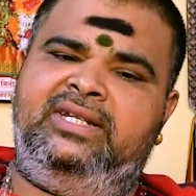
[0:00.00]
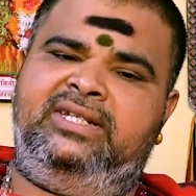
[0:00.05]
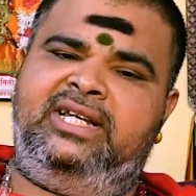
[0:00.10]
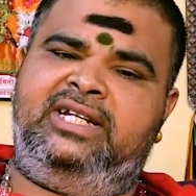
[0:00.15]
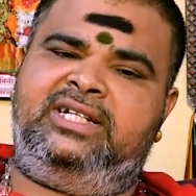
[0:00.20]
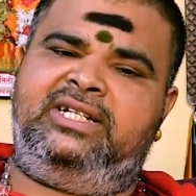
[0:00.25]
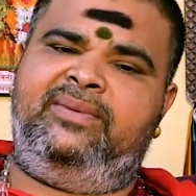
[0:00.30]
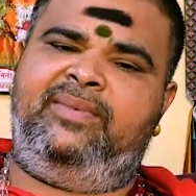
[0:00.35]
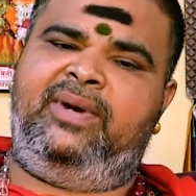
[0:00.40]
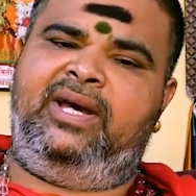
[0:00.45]

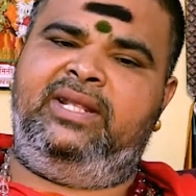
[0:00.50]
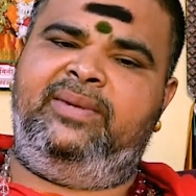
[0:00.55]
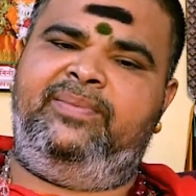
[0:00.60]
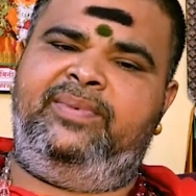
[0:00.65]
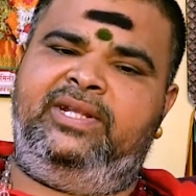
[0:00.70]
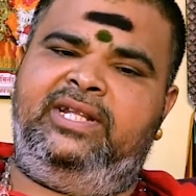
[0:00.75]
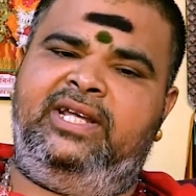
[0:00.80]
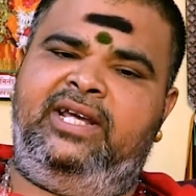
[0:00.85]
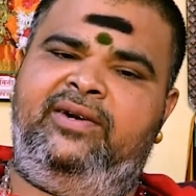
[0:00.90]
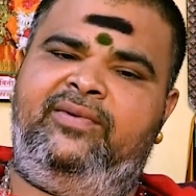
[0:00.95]

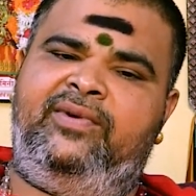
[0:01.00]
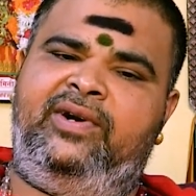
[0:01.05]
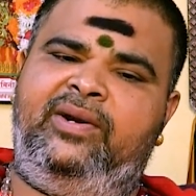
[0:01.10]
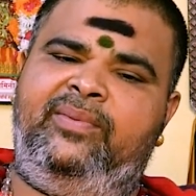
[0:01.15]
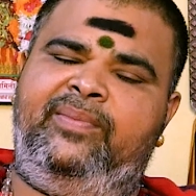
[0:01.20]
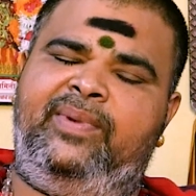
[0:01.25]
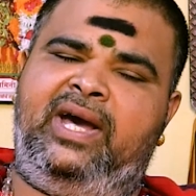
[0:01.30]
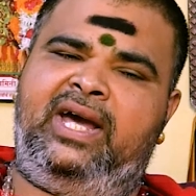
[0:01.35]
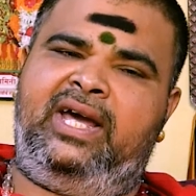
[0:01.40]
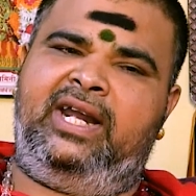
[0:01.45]
సష్టమాధిపతి అయిన వాడు
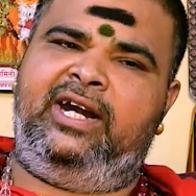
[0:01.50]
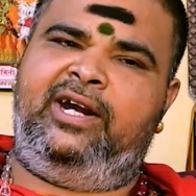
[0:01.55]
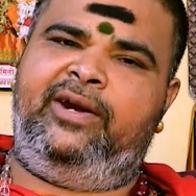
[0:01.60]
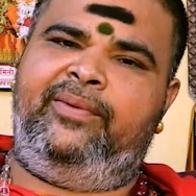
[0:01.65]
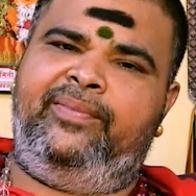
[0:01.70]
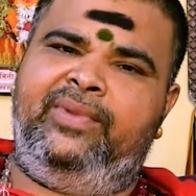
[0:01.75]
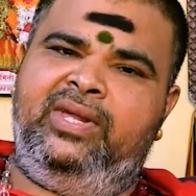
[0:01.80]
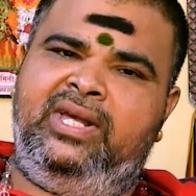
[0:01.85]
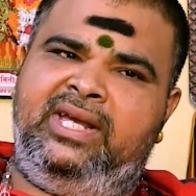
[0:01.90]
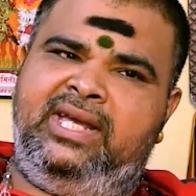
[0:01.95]
బాగాలేడు
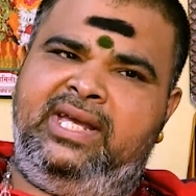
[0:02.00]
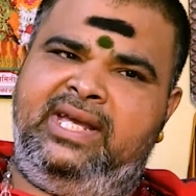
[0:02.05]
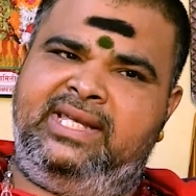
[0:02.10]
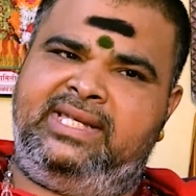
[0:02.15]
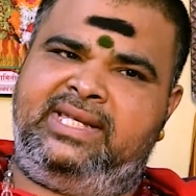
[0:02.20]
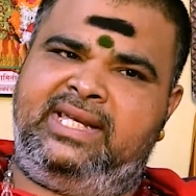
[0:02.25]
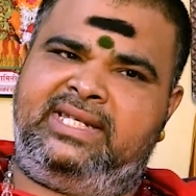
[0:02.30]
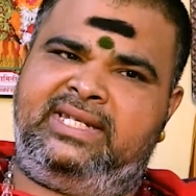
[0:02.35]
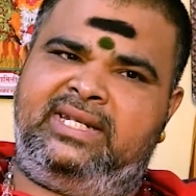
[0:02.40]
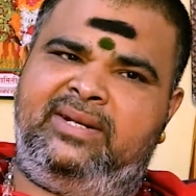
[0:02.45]
ఈ
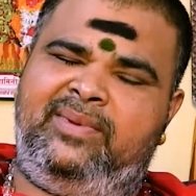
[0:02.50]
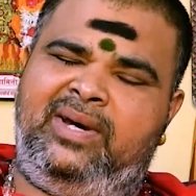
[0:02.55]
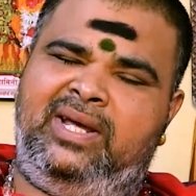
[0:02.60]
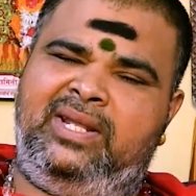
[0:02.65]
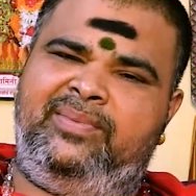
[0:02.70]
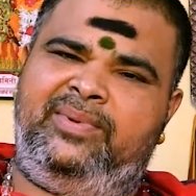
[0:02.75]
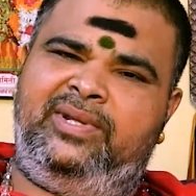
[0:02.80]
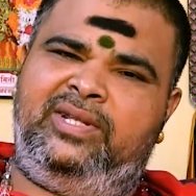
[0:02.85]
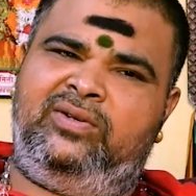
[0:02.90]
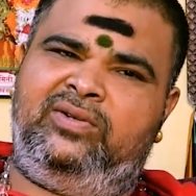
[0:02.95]

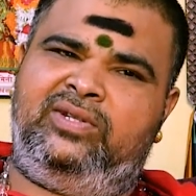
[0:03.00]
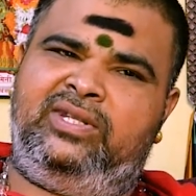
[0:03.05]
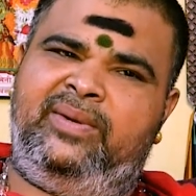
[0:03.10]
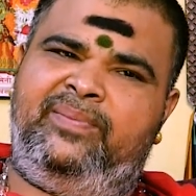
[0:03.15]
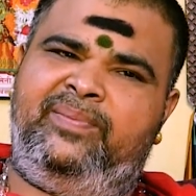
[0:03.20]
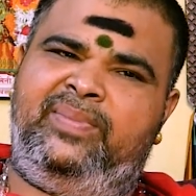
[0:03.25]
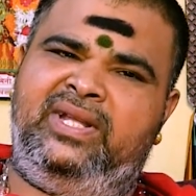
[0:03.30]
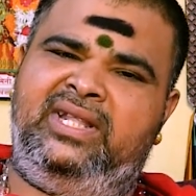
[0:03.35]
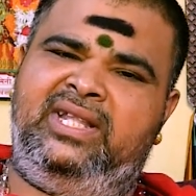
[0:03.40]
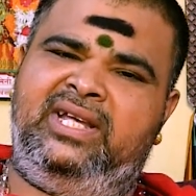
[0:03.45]
సష్టమాధిపతి కొంత
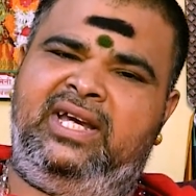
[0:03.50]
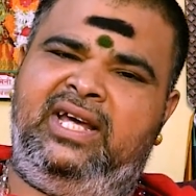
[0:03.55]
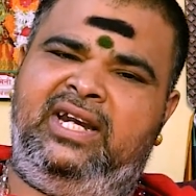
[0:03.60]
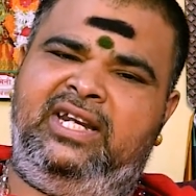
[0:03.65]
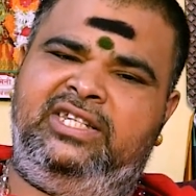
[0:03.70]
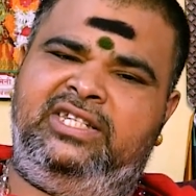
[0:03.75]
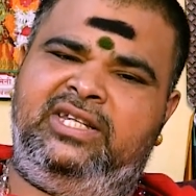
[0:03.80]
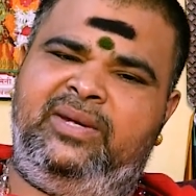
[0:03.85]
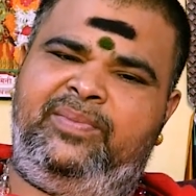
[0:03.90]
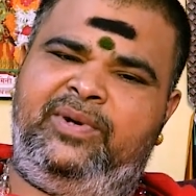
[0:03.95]
ఇబ్బంది
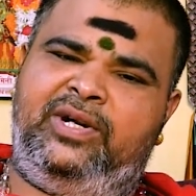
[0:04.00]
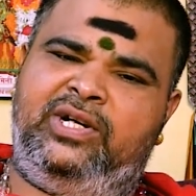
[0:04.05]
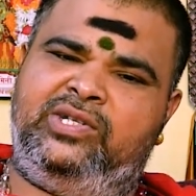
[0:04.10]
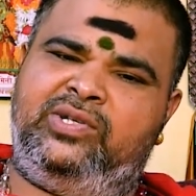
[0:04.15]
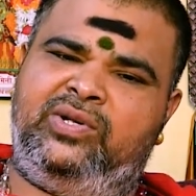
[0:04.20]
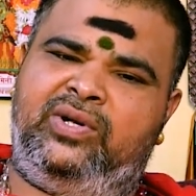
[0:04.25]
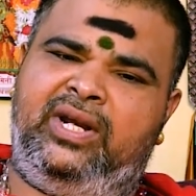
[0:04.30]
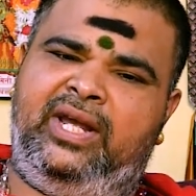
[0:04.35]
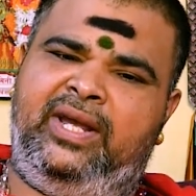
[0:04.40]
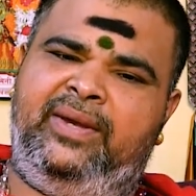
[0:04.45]
కలిగించే
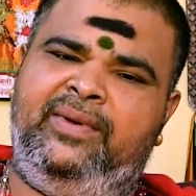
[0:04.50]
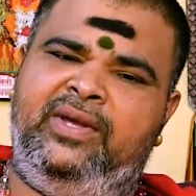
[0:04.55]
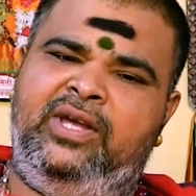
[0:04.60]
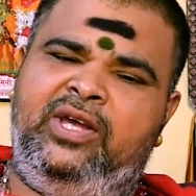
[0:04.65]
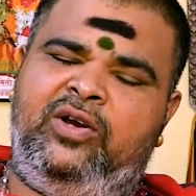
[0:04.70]
పీరియడ్స్ ఉన్నాయి